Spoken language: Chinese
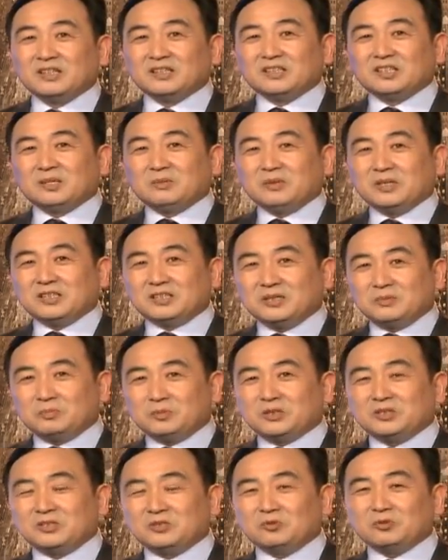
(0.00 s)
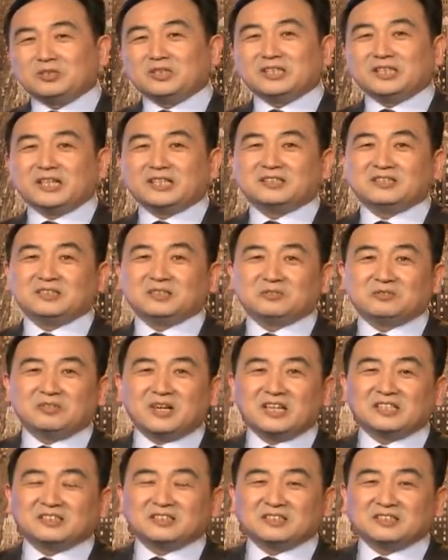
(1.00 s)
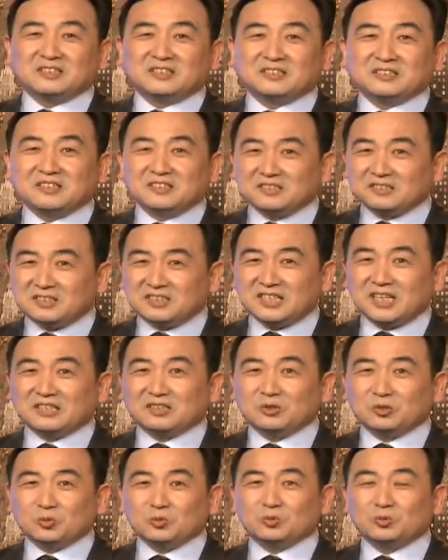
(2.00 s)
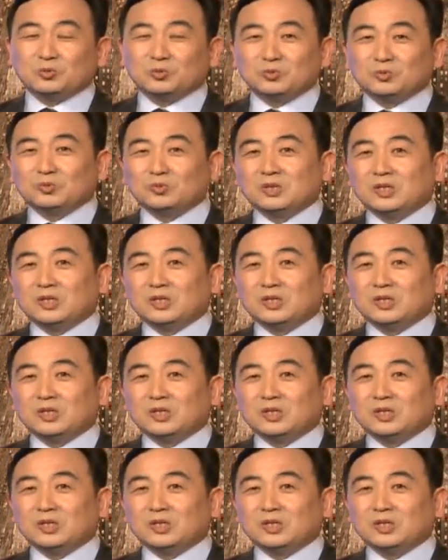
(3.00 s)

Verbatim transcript: 特别是波士顿这件事情发生是更显得突出，